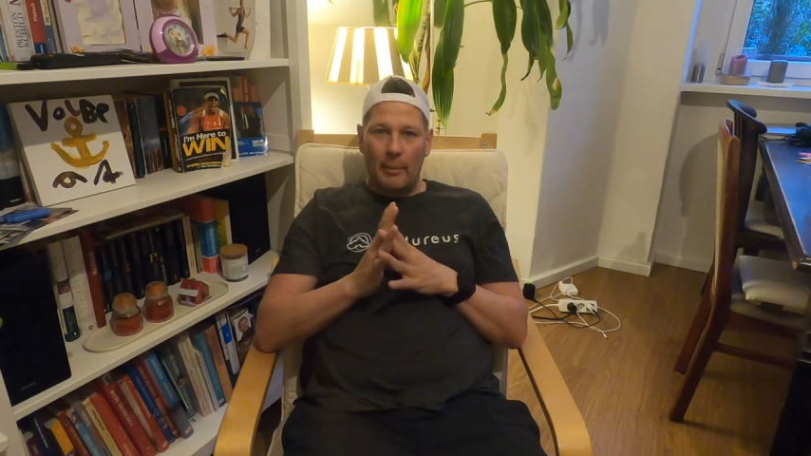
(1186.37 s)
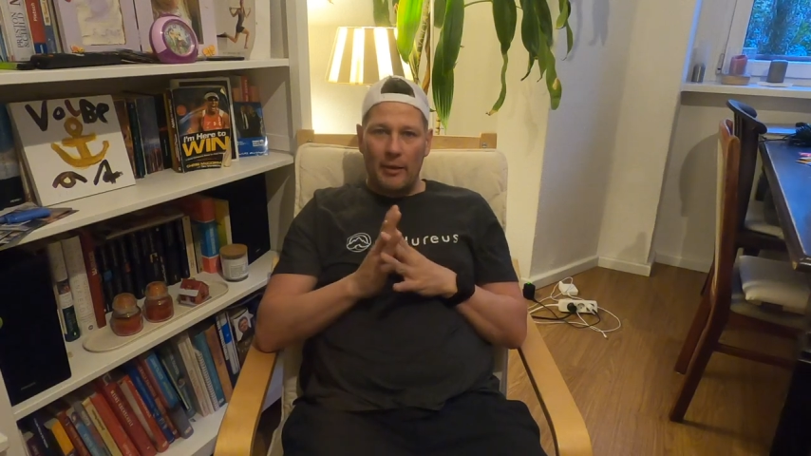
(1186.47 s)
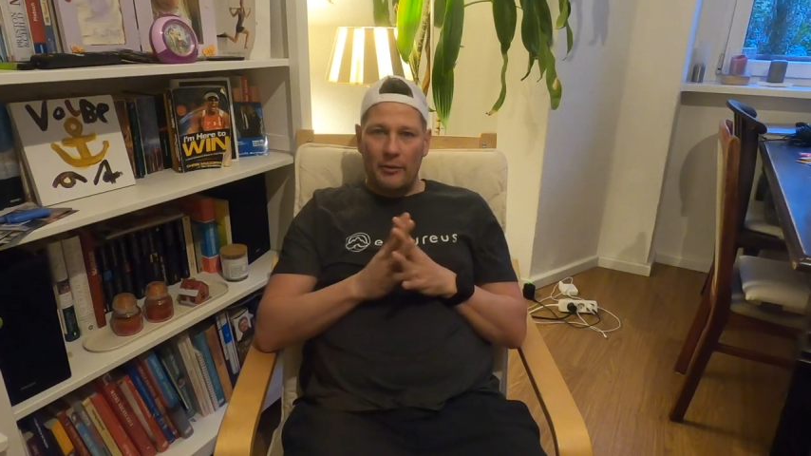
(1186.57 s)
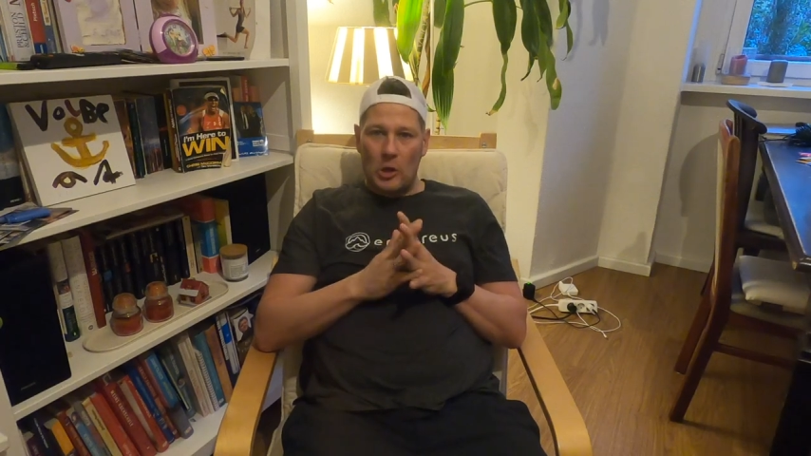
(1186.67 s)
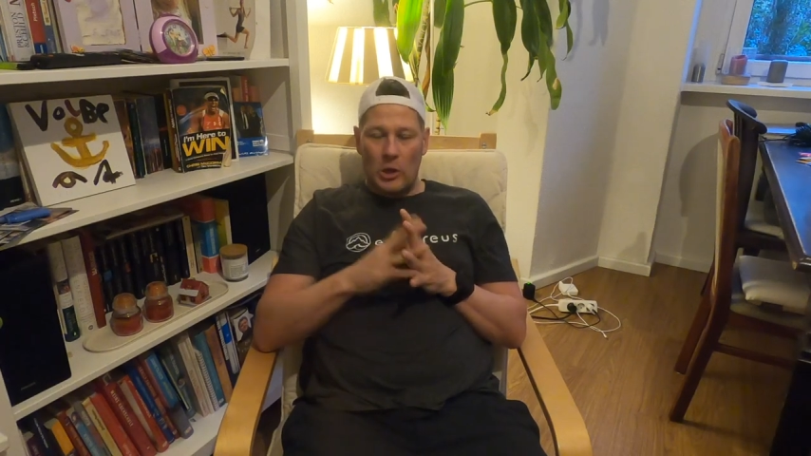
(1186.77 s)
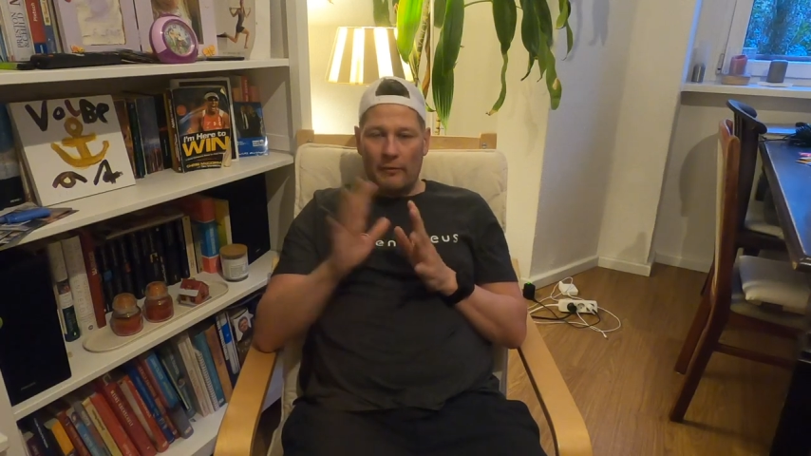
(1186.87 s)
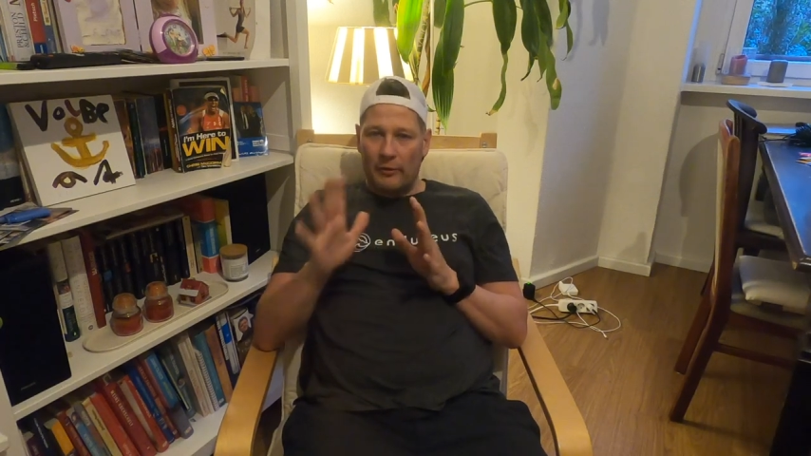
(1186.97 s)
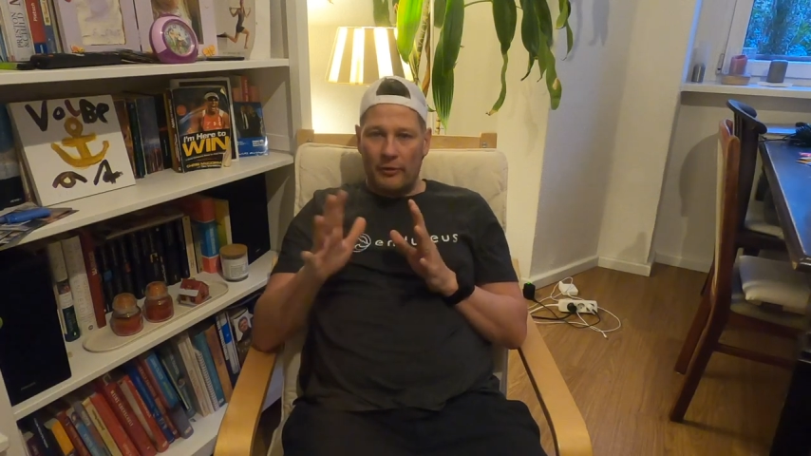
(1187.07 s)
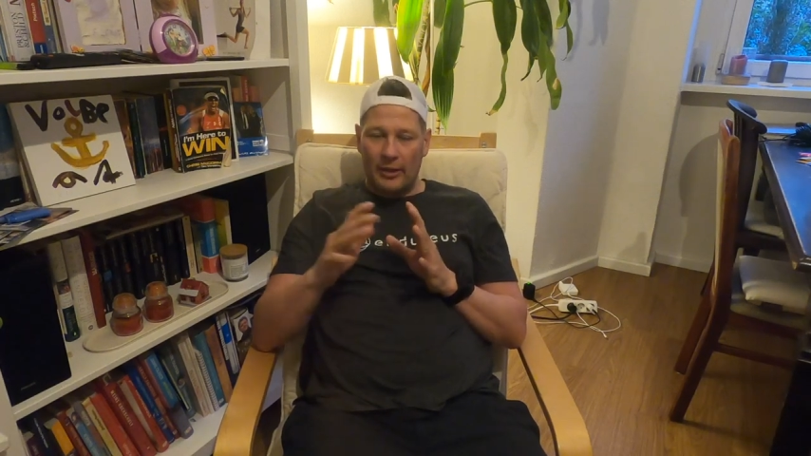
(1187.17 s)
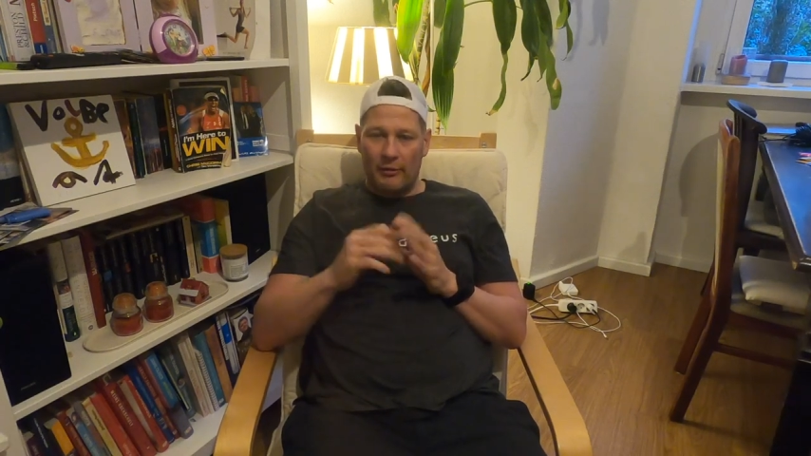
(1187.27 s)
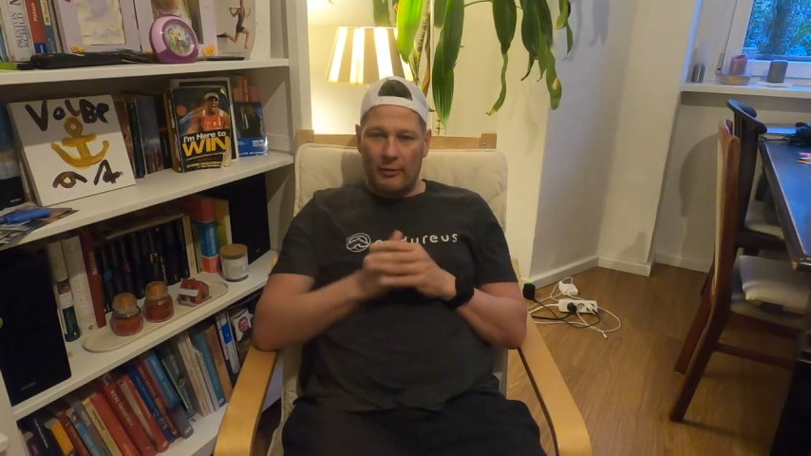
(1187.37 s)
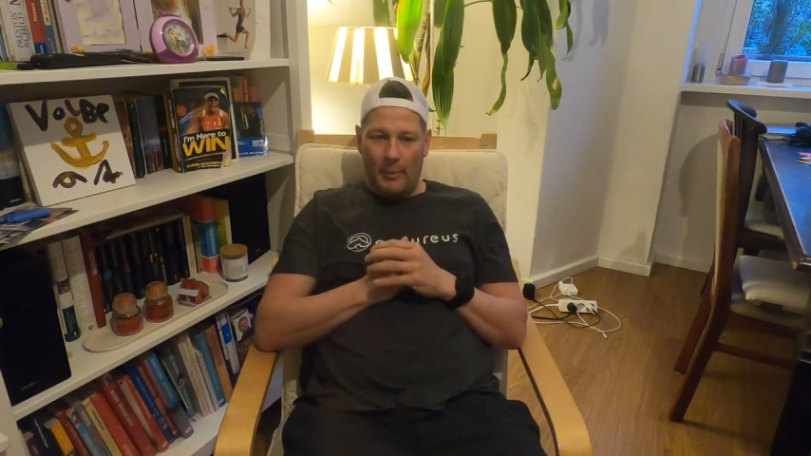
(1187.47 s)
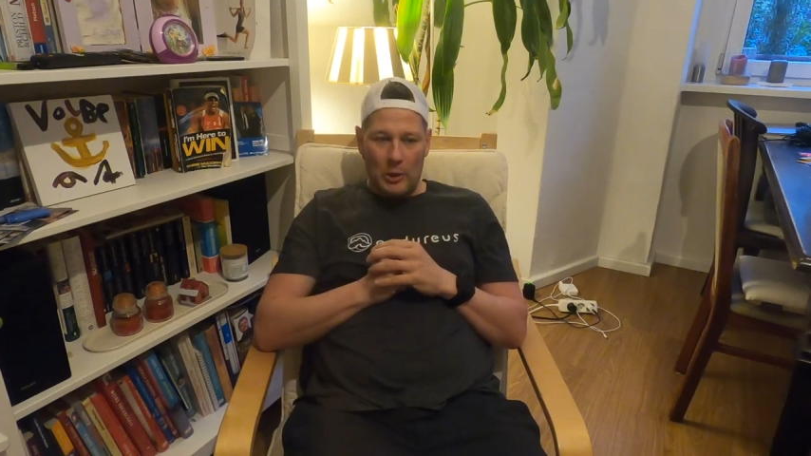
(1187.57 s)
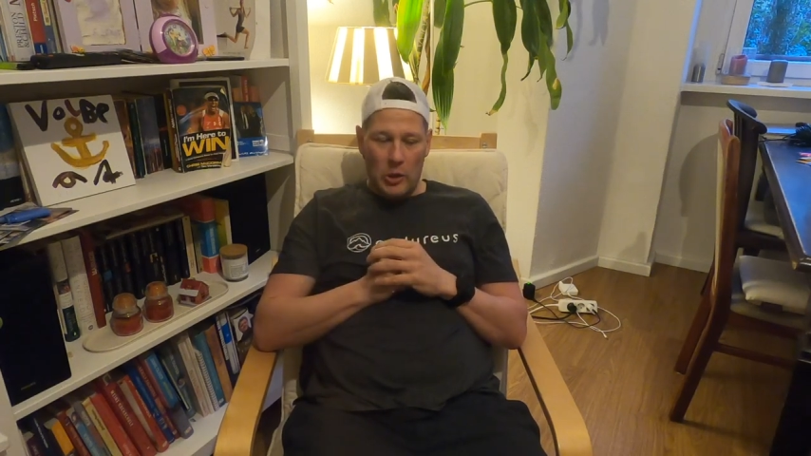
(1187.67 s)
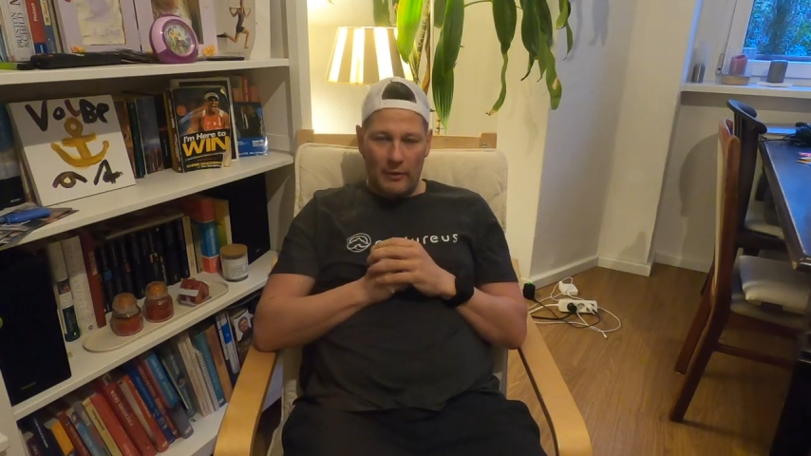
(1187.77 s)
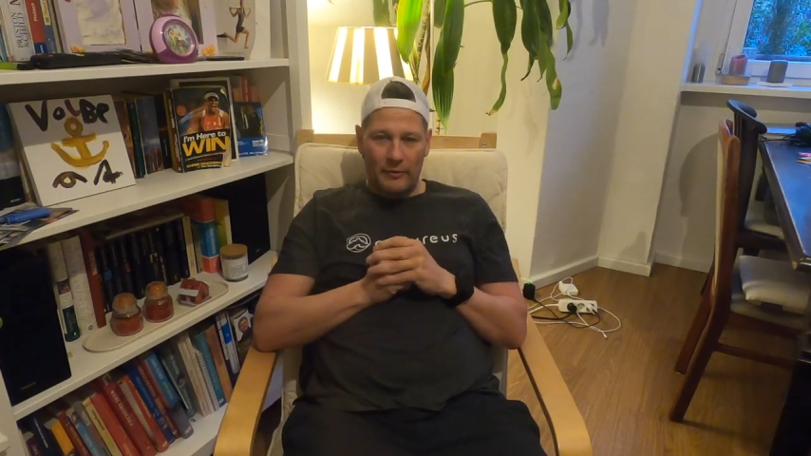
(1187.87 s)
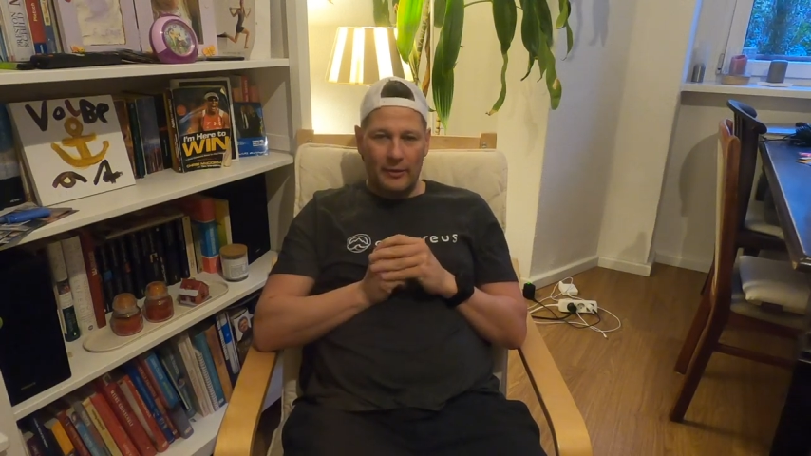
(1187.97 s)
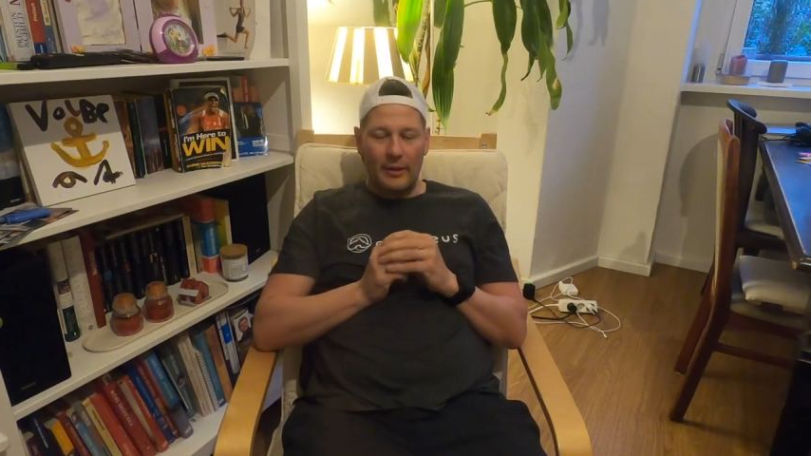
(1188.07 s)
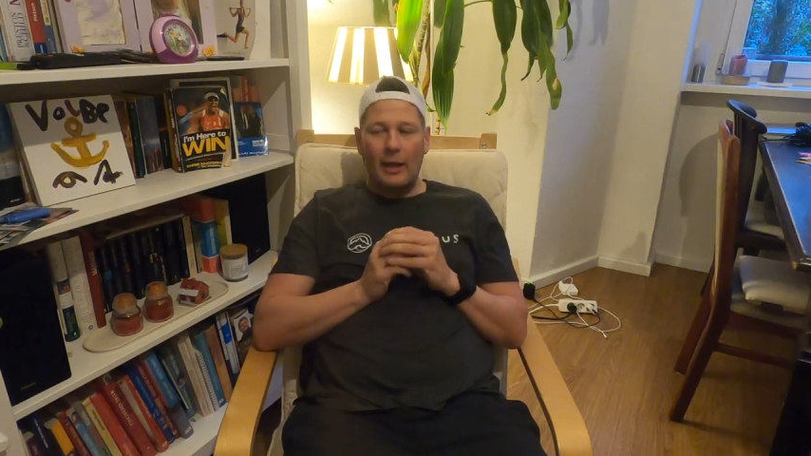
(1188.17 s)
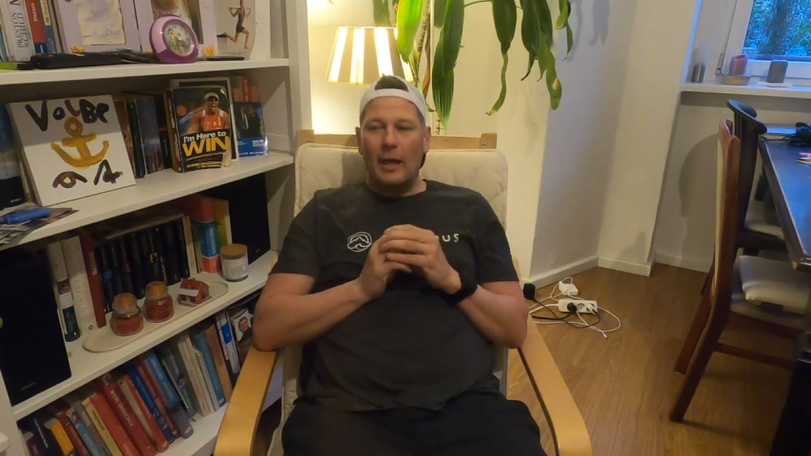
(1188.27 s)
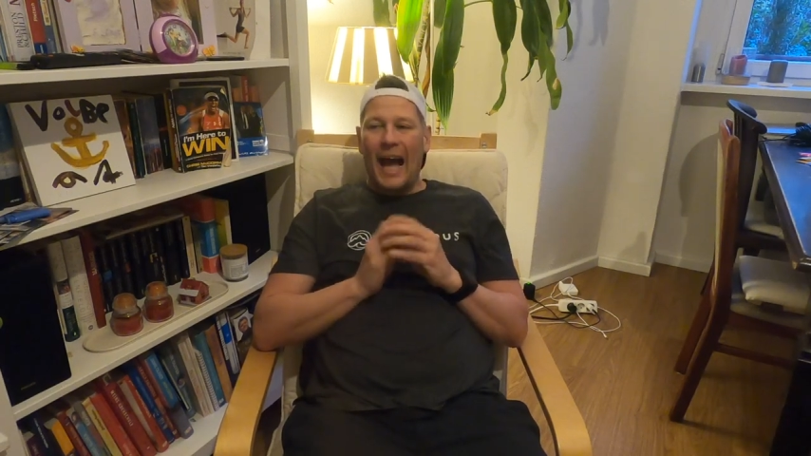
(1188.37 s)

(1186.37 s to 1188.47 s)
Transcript: Meisterschaft von 16 Mannschaften.